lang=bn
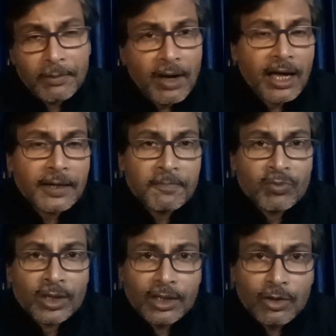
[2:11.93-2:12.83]
এবার
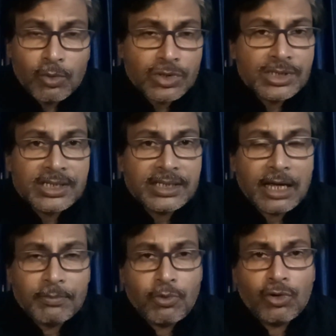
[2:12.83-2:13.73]
ইউনিভার্সিটি
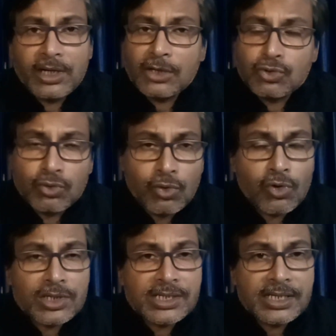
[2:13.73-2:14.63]
তার প্রক্রিয়া শুরু
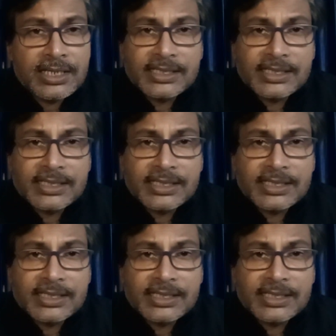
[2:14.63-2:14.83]
করেছে